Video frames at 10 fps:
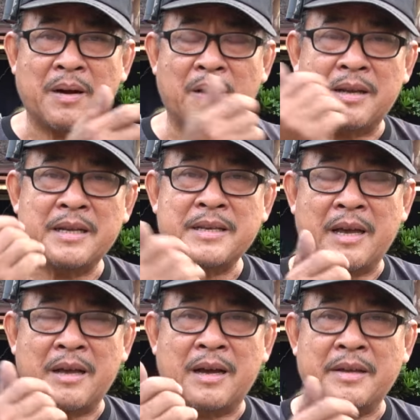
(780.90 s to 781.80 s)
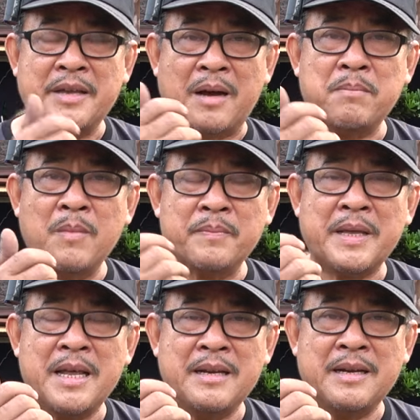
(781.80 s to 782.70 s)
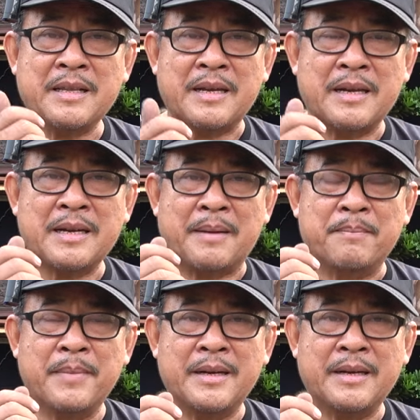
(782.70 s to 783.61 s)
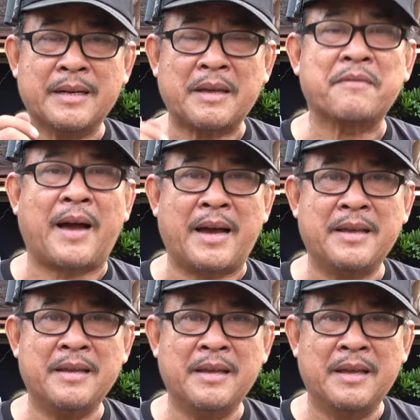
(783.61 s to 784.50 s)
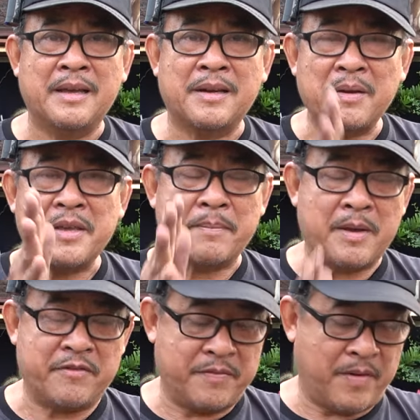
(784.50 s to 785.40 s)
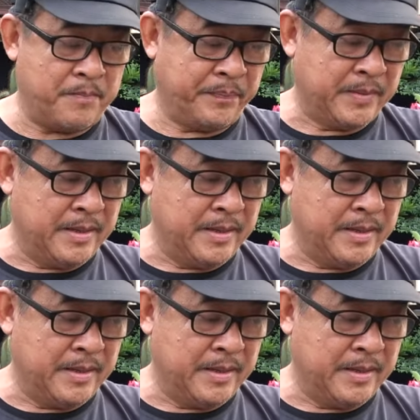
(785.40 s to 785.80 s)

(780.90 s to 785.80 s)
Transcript: Gòn đi về à, về Hóc Môn Tây Ninh đó, thì nó nằm bên à, tay phải đối diện bị vi phong